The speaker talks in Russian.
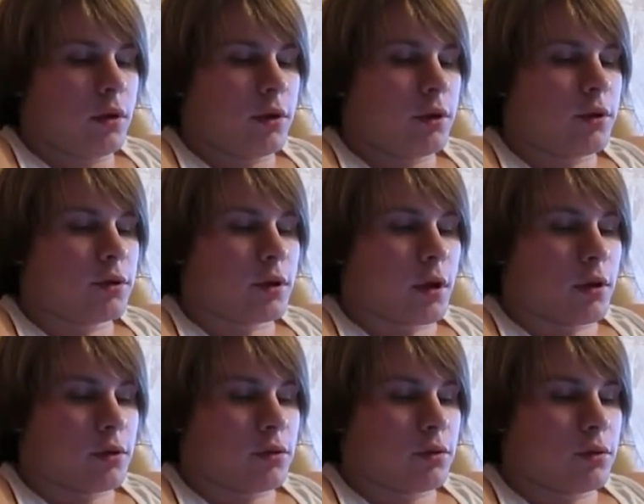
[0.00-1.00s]

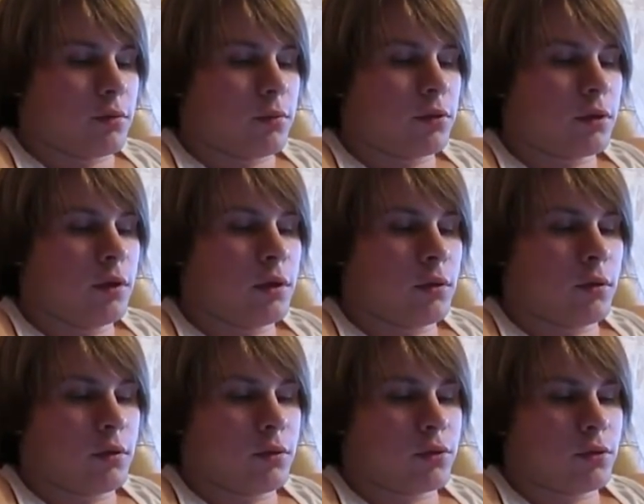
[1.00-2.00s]
регистрацию. После
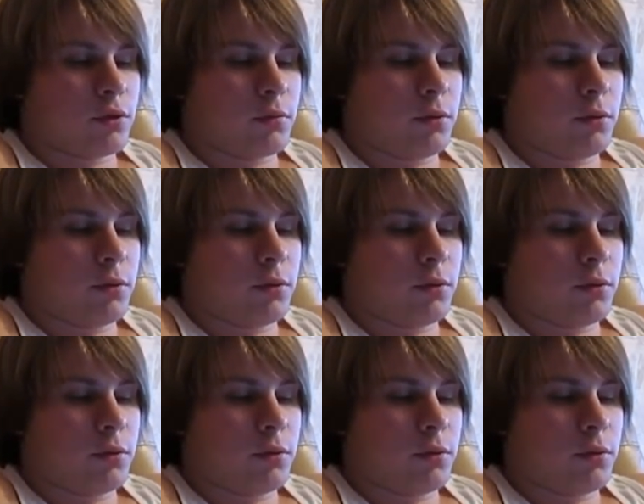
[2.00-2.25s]
этого нужно уже